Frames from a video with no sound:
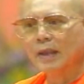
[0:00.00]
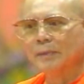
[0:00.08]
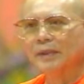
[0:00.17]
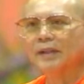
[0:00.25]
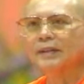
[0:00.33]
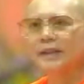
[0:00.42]
ไม่
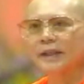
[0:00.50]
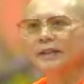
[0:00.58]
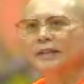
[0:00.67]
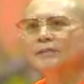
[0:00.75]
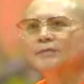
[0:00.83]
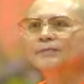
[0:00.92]
ปฏิเสธ
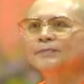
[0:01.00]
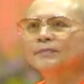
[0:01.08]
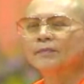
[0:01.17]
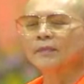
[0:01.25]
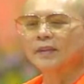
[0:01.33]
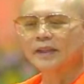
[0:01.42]

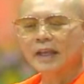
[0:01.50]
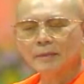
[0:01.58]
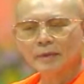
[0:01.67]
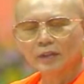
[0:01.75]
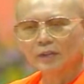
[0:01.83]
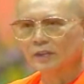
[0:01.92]
แค่
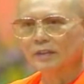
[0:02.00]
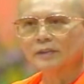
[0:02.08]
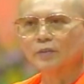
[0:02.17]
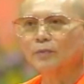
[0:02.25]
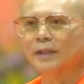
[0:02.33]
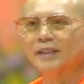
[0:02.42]
ไม่ต้องถึง
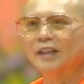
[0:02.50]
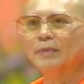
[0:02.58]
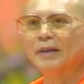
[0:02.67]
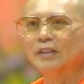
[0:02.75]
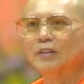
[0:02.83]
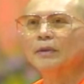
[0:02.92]
สมบัติจัก
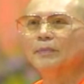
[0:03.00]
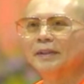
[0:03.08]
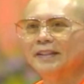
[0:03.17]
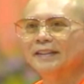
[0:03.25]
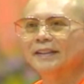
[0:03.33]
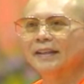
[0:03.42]
รพรรดิก็ไม่
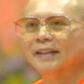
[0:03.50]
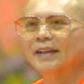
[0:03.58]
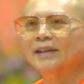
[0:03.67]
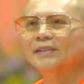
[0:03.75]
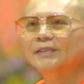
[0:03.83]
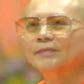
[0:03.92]
ปฏิเสธ
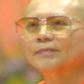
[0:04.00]
แล้ว